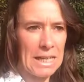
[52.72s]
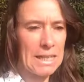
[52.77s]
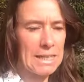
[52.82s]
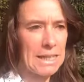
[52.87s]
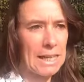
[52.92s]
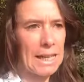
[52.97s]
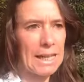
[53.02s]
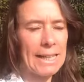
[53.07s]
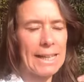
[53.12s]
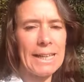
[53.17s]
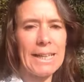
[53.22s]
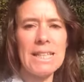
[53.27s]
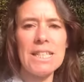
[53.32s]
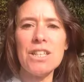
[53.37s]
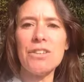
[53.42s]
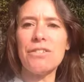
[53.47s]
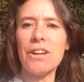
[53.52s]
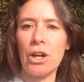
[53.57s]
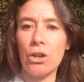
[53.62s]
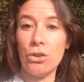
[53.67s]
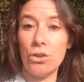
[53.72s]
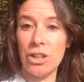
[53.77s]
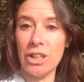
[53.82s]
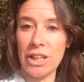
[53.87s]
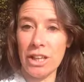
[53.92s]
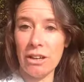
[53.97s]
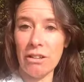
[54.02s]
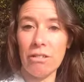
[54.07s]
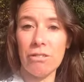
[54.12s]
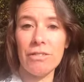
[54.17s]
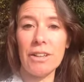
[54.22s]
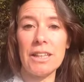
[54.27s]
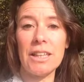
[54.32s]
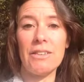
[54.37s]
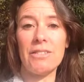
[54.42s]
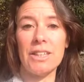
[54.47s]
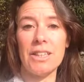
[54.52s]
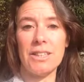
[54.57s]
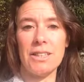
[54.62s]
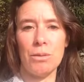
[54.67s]
C'est quelqu'un qui sait faire le lien en fait
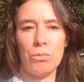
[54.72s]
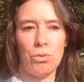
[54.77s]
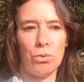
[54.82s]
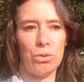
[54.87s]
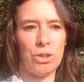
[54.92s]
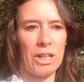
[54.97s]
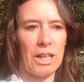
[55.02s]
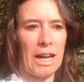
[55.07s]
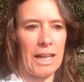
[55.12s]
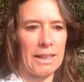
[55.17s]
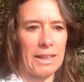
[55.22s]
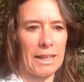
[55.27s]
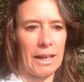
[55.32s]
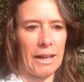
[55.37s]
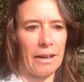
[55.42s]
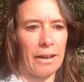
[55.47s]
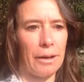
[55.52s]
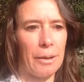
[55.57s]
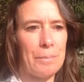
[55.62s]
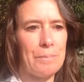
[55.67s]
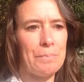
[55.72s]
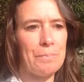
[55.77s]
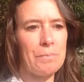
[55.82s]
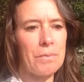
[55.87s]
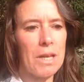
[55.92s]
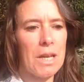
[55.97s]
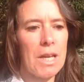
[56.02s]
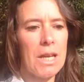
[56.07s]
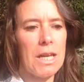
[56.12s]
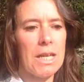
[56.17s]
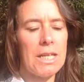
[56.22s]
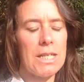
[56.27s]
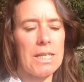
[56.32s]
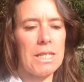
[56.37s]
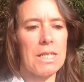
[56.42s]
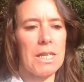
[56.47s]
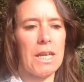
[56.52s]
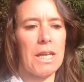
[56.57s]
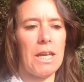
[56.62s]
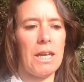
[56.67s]
avec ces mondes et la Terre.
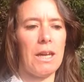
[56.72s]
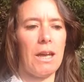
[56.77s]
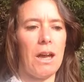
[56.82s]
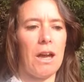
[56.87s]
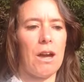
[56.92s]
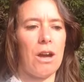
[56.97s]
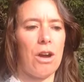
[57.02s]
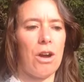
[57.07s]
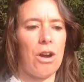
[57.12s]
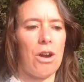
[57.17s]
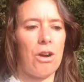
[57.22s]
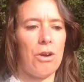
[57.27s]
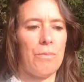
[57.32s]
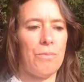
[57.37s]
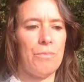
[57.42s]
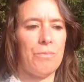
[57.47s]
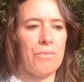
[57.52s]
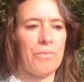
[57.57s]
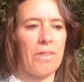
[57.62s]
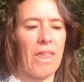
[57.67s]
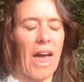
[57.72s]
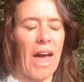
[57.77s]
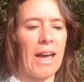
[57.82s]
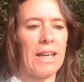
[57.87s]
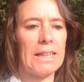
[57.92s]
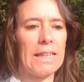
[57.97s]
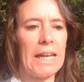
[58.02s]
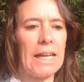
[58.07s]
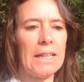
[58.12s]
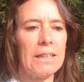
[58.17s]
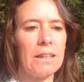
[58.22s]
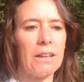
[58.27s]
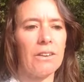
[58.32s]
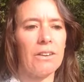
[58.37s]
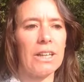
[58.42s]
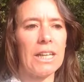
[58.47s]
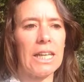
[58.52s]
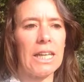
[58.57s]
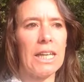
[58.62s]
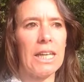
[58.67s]
C'est un être
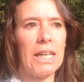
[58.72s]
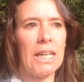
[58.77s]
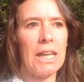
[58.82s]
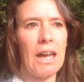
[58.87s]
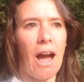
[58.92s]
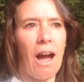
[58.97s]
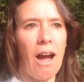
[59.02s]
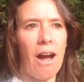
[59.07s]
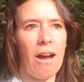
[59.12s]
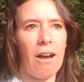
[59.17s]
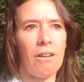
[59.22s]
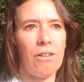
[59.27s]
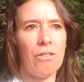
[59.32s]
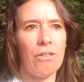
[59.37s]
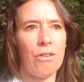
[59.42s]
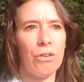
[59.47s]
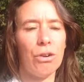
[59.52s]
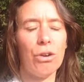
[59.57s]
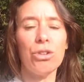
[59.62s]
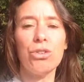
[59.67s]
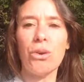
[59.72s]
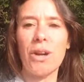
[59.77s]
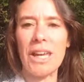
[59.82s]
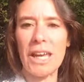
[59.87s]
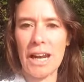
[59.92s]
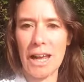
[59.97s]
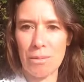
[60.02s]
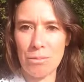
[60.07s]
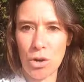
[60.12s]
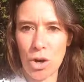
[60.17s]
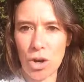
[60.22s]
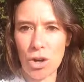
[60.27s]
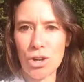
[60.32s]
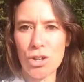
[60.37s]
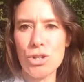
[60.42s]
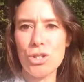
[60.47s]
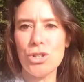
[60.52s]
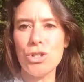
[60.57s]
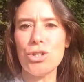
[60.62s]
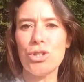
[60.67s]
qui a côtoyer la mort,
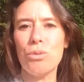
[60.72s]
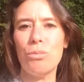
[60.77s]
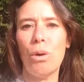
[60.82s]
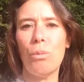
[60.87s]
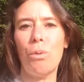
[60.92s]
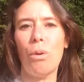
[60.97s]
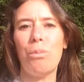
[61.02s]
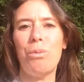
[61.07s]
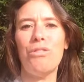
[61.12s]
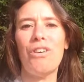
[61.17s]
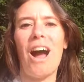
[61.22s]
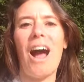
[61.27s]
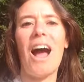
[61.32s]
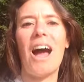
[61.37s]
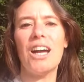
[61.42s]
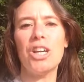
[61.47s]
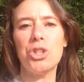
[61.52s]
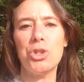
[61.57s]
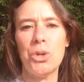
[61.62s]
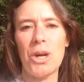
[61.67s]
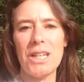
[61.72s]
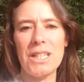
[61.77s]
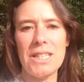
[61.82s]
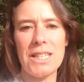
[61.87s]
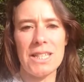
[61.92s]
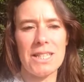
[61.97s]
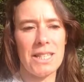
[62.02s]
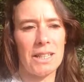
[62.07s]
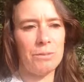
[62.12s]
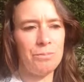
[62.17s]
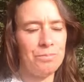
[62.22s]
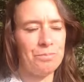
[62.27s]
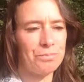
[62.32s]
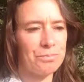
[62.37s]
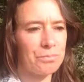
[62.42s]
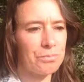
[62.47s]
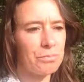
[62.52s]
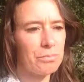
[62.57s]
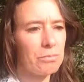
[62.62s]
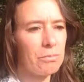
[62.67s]
justement pour pouvoir actualiser ça,
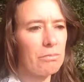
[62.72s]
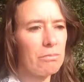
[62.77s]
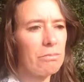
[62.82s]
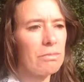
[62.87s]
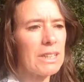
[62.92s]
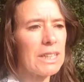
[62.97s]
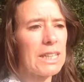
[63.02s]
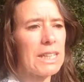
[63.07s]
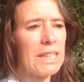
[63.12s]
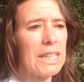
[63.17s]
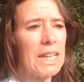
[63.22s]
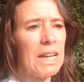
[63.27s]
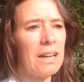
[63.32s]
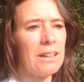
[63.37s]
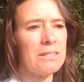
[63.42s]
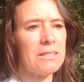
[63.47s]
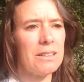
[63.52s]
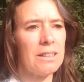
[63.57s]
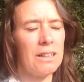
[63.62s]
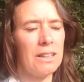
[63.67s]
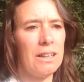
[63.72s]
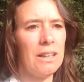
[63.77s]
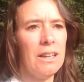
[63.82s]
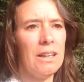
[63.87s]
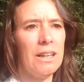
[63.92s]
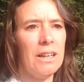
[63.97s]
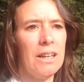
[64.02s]
et qui l'a intégré,